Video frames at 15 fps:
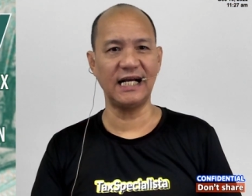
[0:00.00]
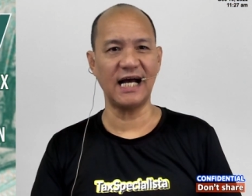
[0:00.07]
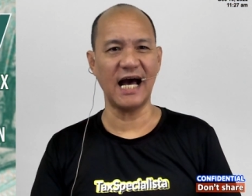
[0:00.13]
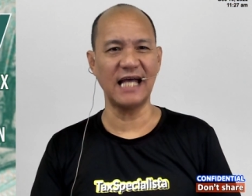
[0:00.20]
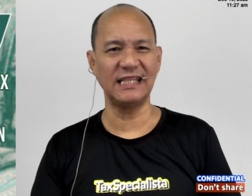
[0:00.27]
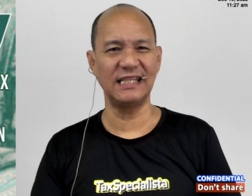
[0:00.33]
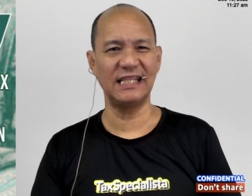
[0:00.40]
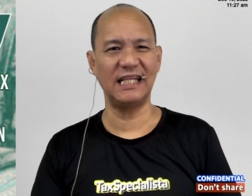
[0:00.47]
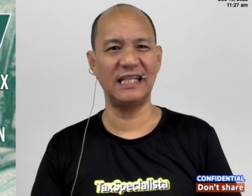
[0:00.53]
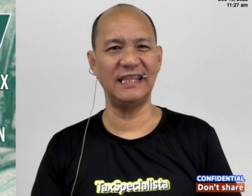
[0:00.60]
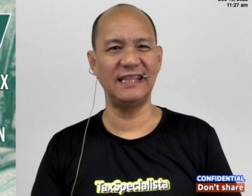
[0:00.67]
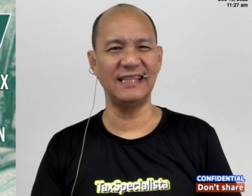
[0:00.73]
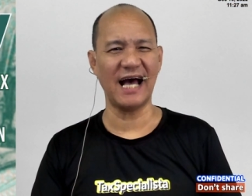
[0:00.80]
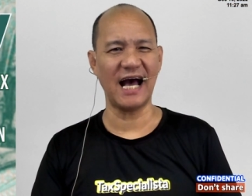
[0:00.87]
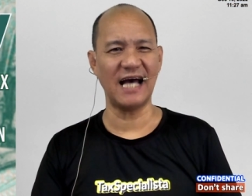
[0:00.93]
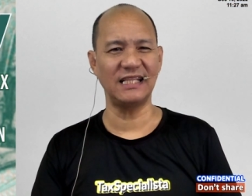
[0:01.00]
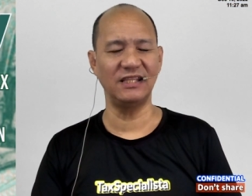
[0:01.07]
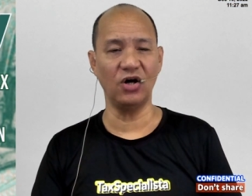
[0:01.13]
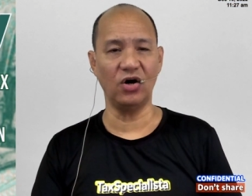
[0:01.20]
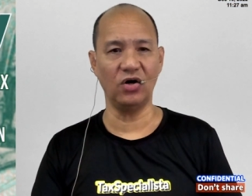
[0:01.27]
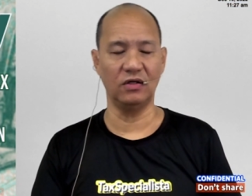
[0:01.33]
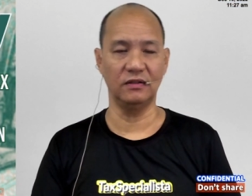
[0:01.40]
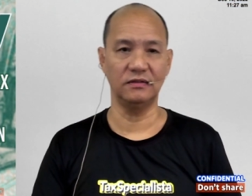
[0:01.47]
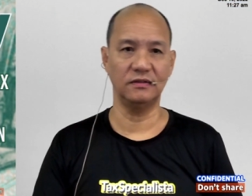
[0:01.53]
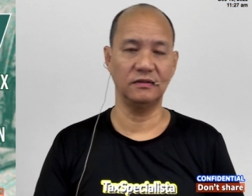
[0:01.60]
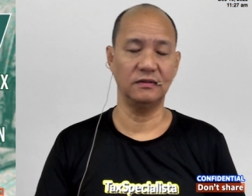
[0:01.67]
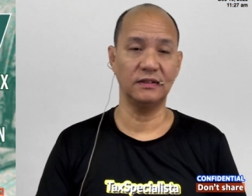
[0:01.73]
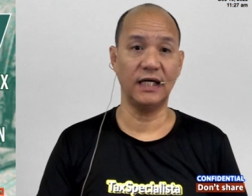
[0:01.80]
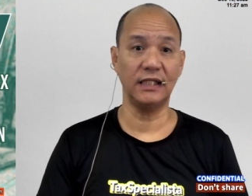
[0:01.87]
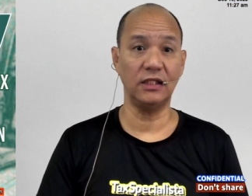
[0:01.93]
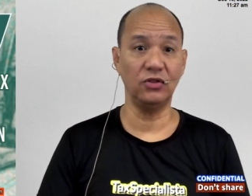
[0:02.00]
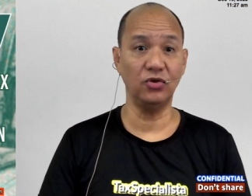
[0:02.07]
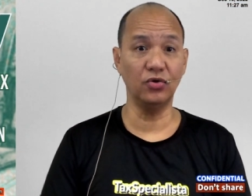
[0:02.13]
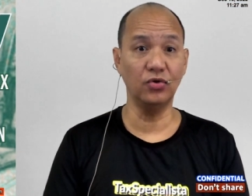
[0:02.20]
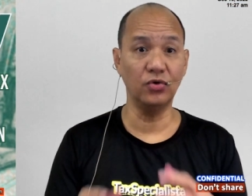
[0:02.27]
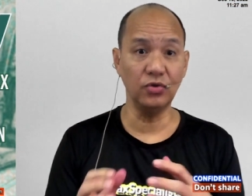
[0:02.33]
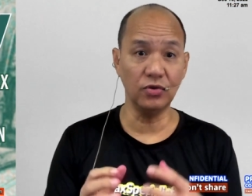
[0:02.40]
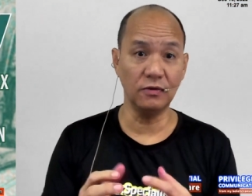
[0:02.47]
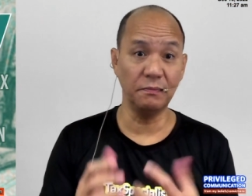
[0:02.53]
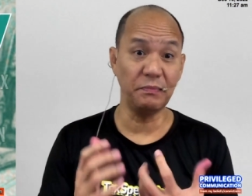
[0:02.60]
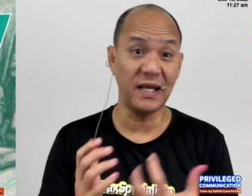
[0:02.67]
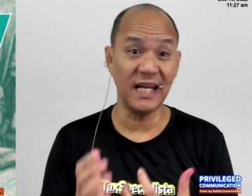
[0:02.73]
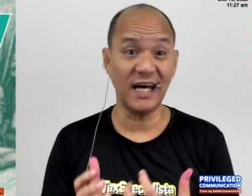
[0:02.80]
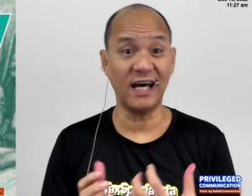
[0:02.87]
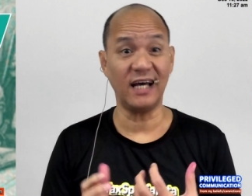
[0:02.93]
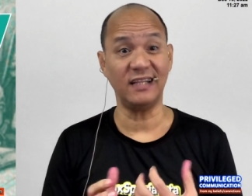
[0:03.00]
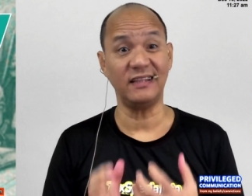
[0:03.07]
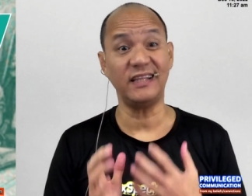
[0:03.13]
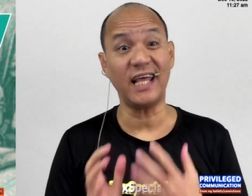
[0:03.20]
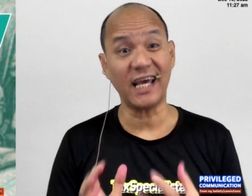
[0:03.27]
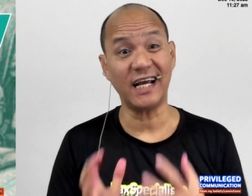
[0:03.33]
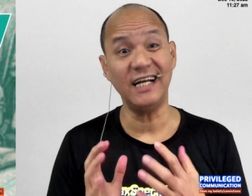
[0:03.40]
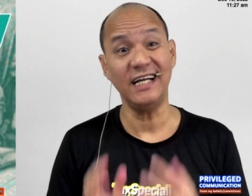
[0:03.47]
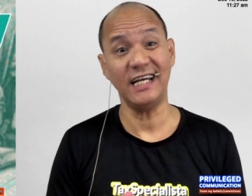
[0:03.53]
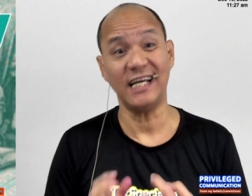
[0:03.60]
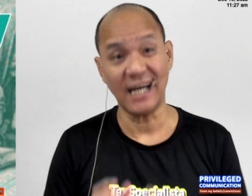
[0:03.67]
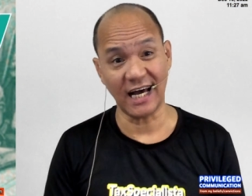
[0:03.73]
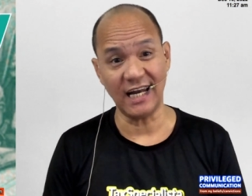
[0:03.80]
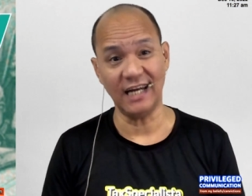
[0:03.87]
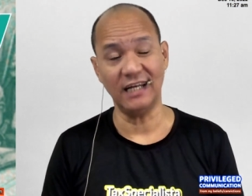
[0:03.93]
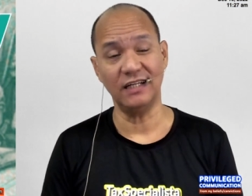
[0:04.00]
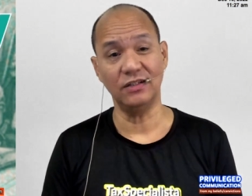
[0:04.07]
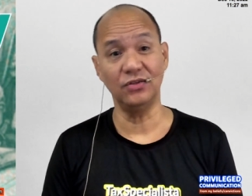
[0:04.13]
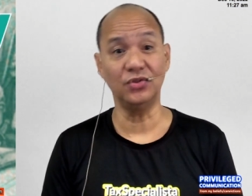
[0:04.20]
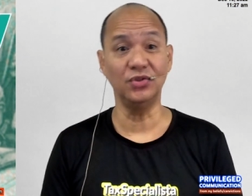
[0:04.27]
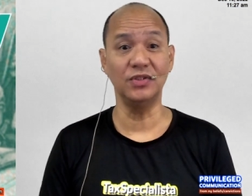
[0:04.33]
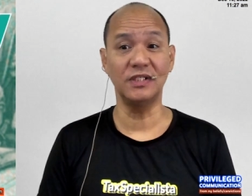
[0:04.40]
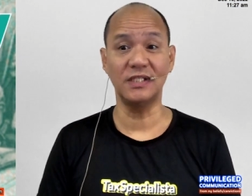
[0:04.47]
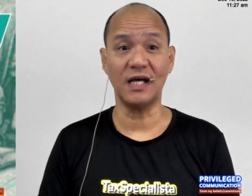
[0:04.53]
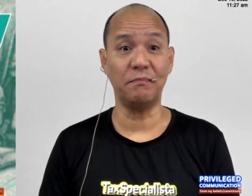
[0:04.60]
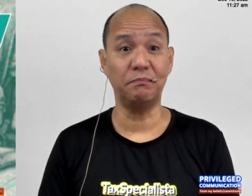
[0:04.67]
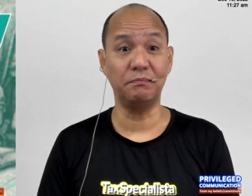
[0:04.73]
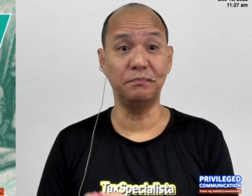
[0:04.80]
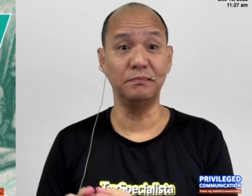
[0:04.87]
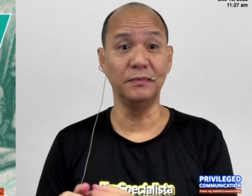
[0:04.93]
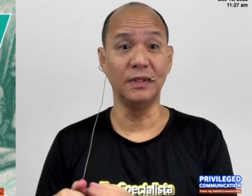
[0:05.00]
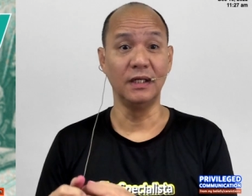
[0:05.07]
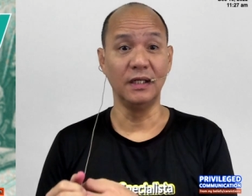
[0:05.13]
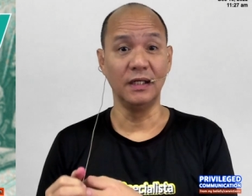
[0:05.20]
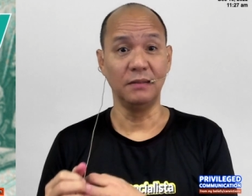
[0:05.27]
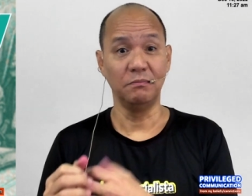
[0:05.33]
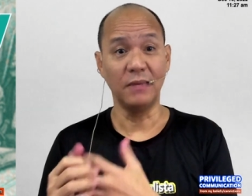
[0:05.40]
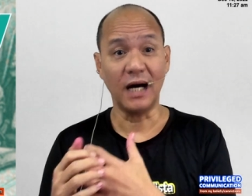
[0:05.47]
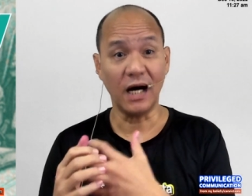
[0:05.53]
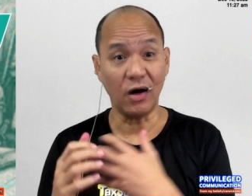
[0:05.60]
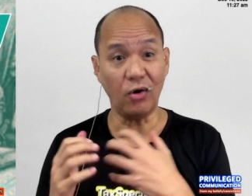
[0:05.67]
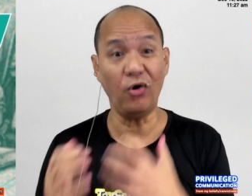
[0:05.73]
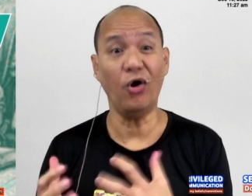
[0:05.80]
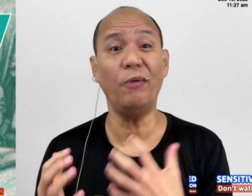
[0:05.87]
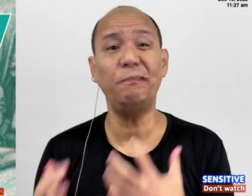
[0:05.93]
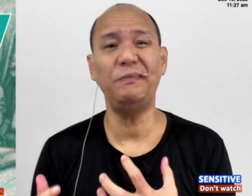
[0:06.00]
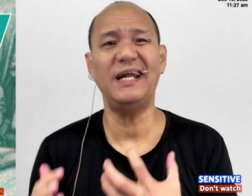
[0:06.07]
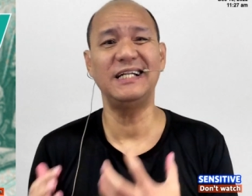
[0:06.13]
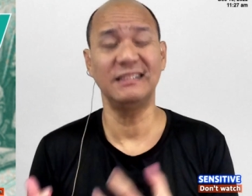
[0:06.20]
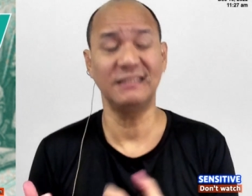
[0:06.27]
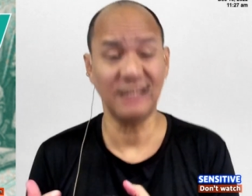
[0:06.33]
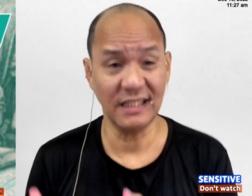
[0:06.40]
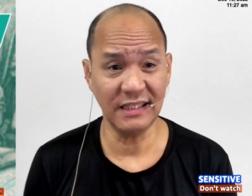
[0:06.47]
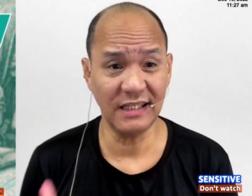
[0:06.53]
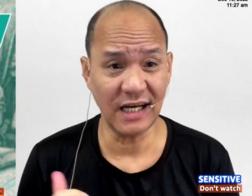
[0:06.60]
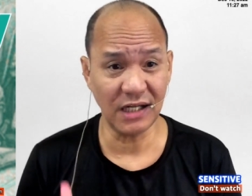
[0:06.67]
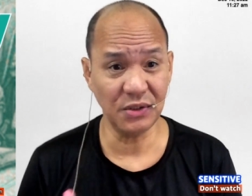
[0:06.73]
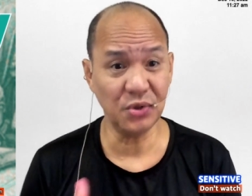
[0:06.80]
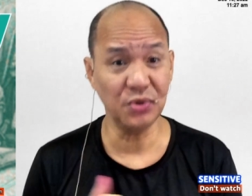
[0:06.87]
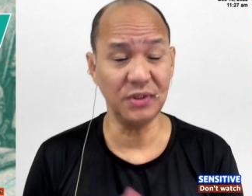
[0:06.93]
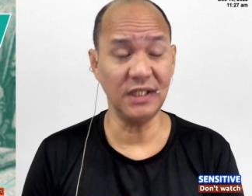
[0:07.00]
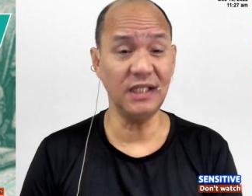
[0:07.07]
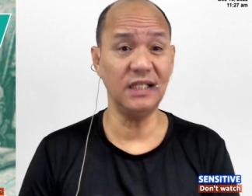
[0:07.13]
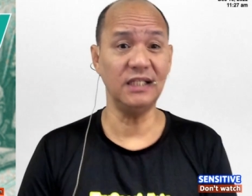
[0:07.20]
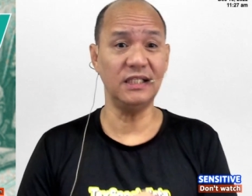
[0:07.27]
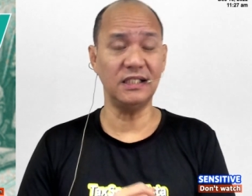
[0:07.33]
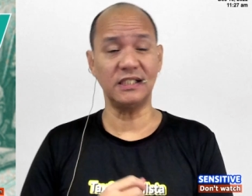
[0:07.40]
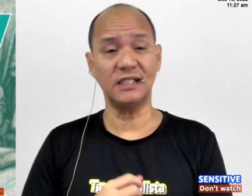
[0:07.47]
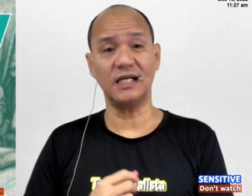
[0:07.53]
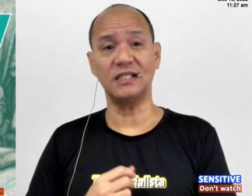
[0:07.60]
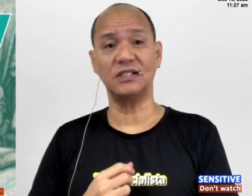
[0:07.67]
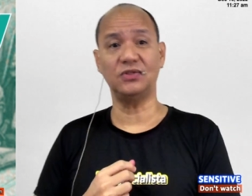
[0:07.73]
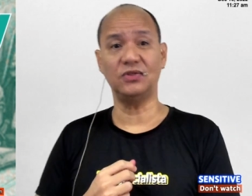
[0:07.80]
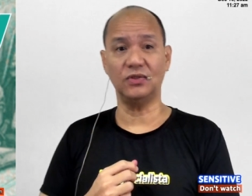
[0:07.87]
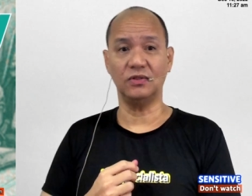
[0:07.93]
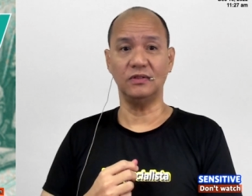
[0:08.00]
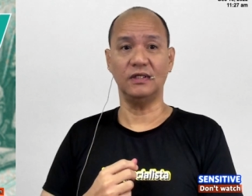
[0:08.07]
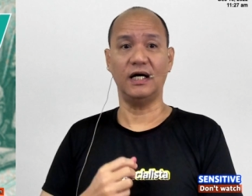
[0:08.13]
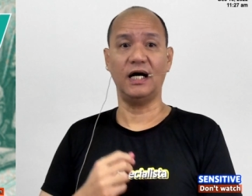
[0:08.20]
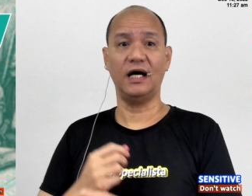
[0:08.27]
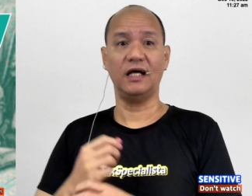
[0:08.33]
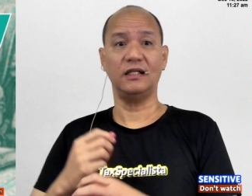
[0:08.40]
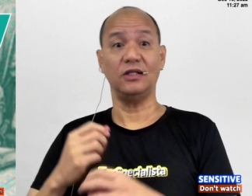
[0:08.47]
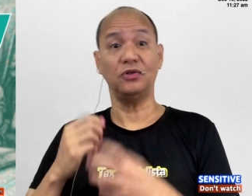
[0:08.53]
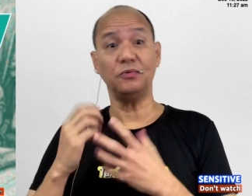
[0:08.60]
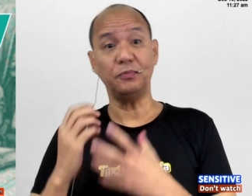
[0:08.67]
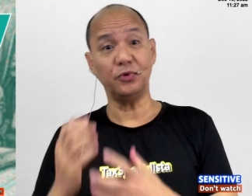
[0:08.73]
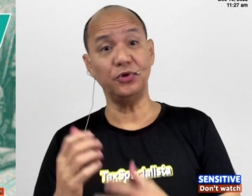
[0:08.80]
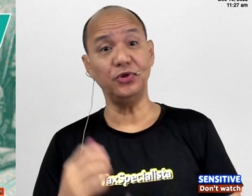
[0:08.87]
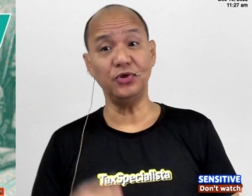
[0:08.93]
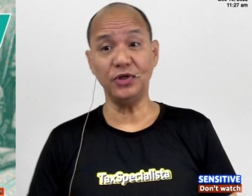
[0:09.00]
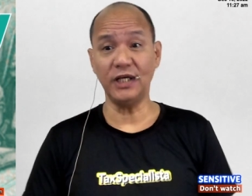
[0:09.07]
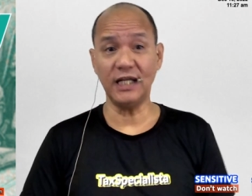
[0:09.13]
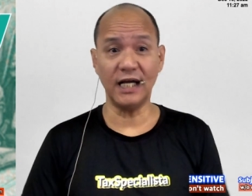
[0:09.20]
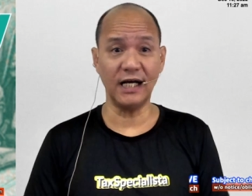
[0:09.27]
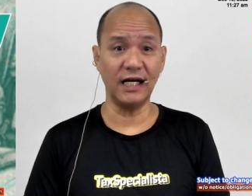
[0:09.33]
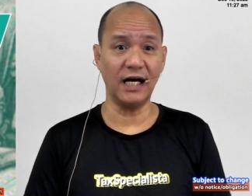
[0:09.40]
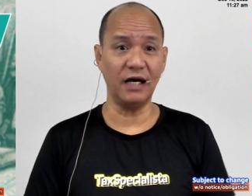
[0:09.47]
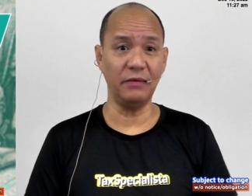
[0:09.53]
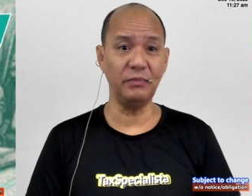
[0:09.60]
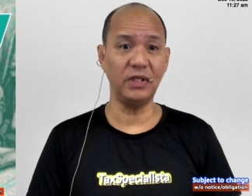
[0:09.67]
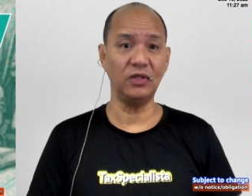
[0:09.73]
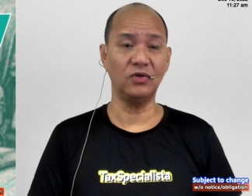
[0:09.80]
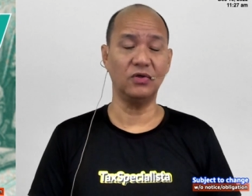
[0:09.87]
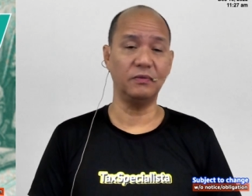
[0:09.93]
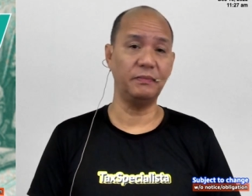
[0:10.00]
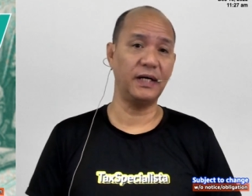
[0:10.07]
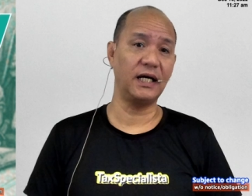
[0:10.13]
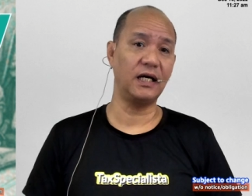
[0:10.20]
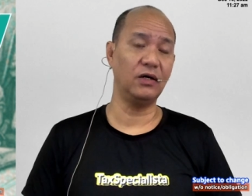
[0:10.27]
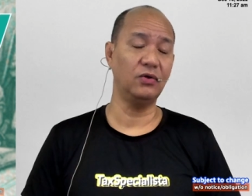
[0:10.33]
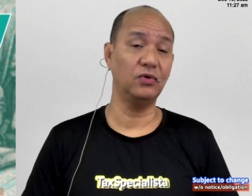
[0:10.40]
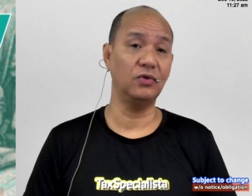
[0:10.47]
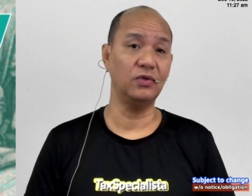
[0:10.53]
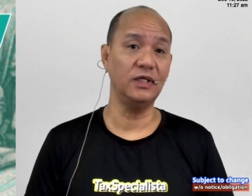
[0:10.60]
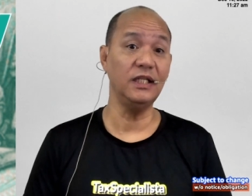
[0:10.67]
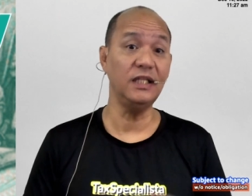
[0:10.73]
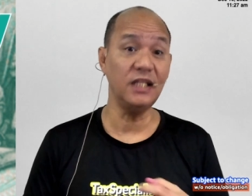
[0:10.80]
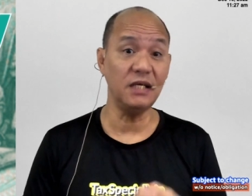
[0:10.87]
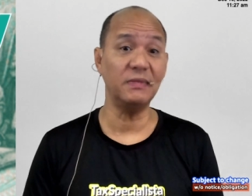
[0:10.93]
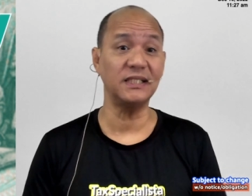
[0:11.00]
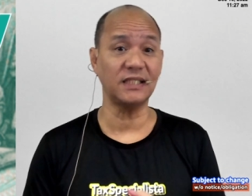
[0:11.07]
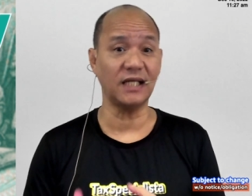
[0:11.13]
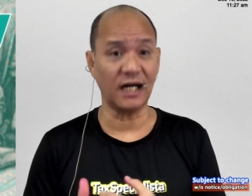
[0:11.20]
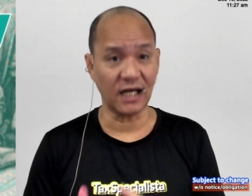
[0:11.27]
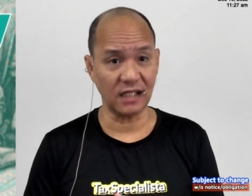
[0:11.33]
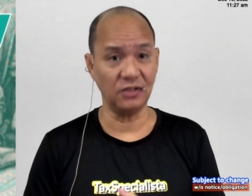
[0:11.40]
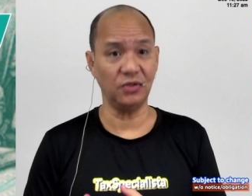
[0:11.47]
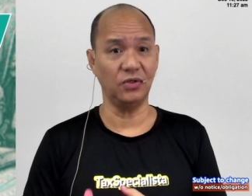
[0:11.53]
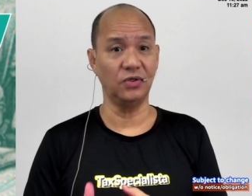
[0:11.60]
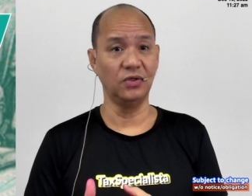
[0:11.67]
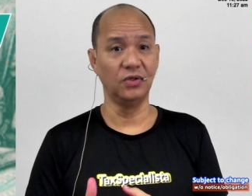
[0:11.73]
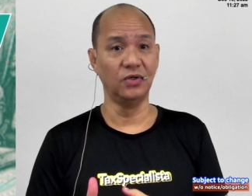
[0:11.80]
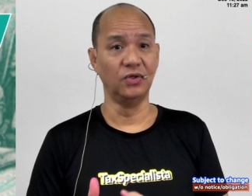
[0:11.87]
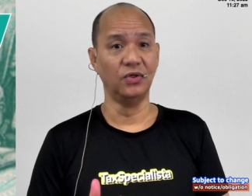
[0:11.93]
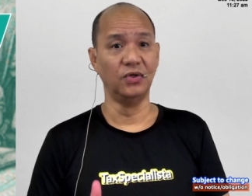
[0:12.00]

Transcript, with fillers: Kandado. At ito ho yung pinaka-technical doon sa mga Oplan Candadong dinidiscuss ko. At ito po yung ginagamit ko para ho hindi masarado